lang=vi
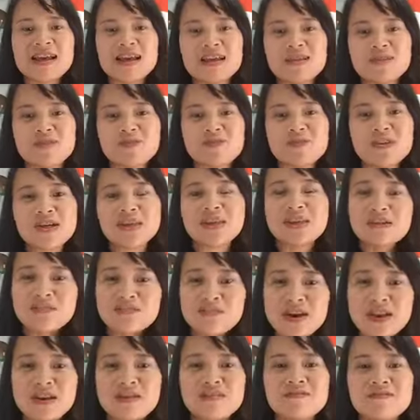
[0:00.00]
trong việc tư
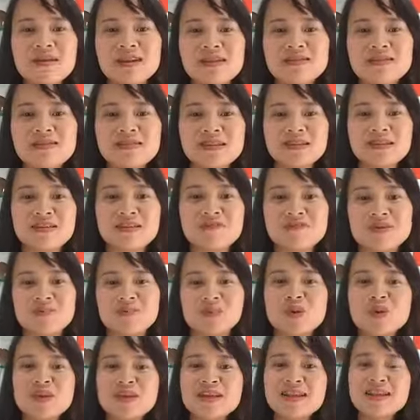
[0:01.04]
vấn và đưa những sản phẩm
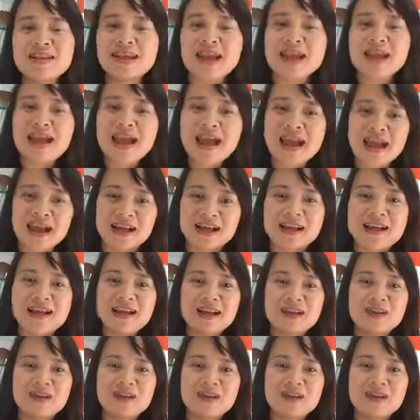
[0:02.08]
tốt nhất đến khách hàng,